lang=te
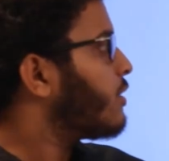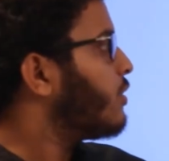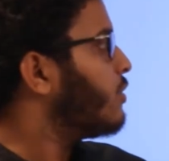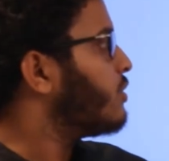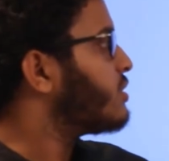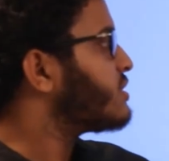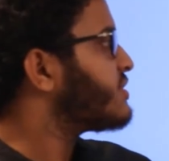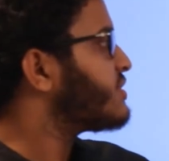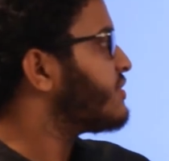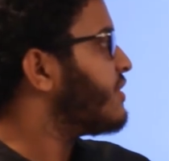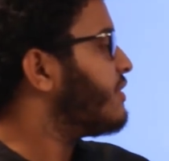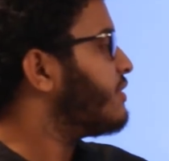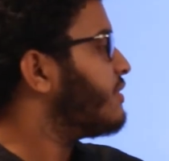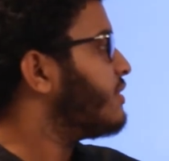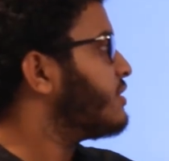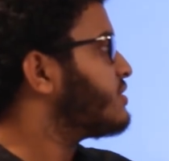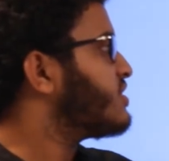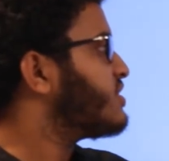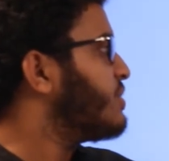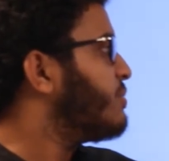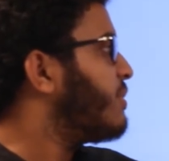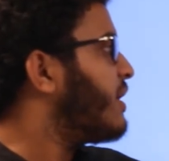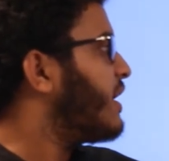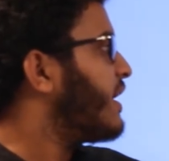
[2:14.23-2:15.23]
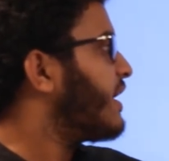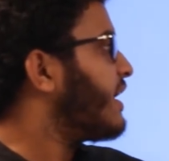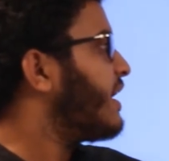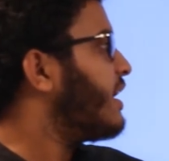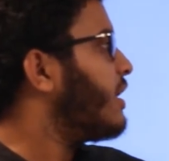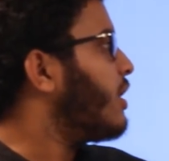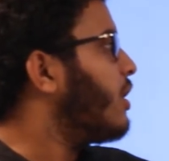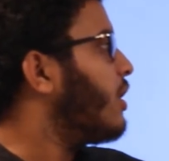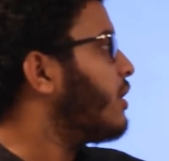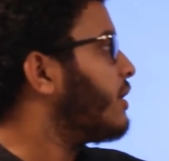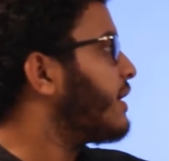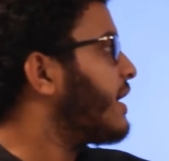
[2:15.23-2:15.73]
కోర్సు వ్యవధి వచ్చేవాటికి
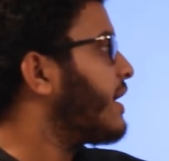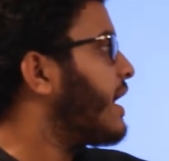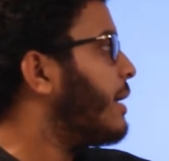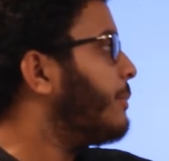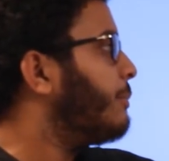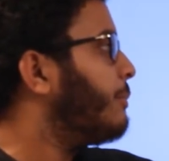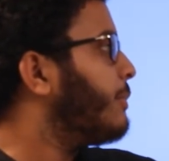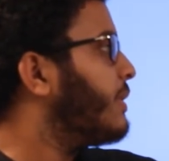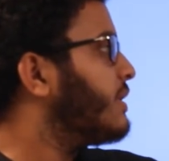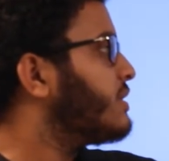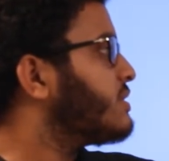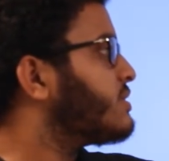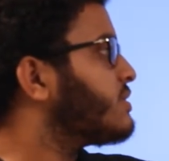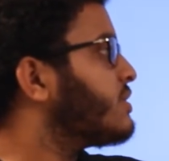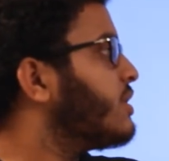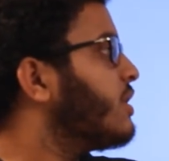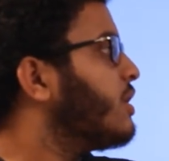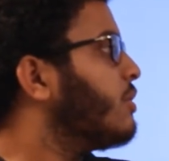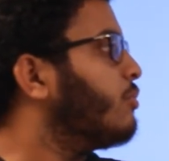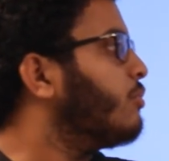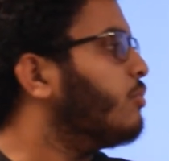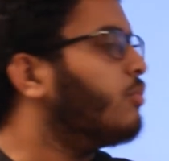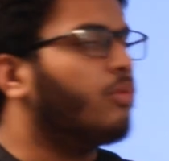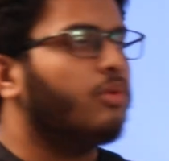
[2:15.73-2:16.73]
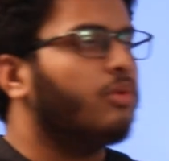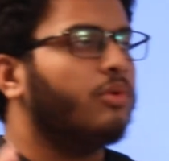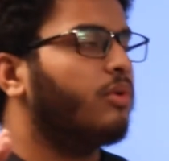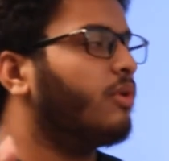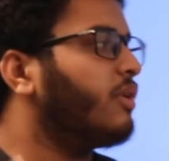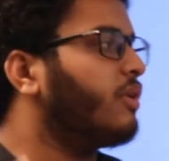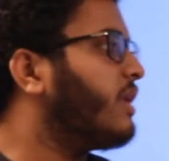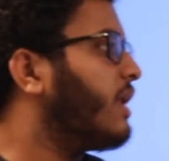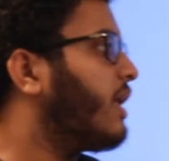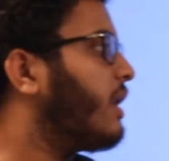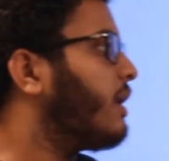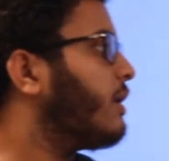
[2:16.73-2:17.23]
ఆన్ క్యాంపస్
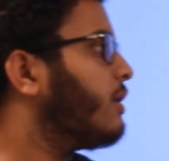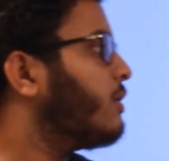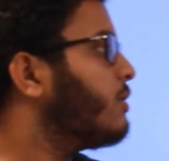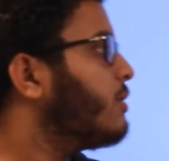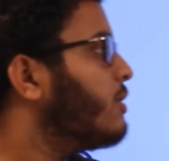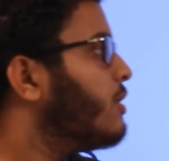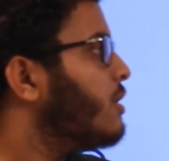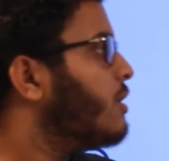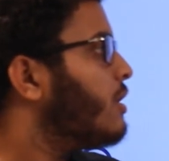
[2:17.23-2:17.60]
మూడు నెలలు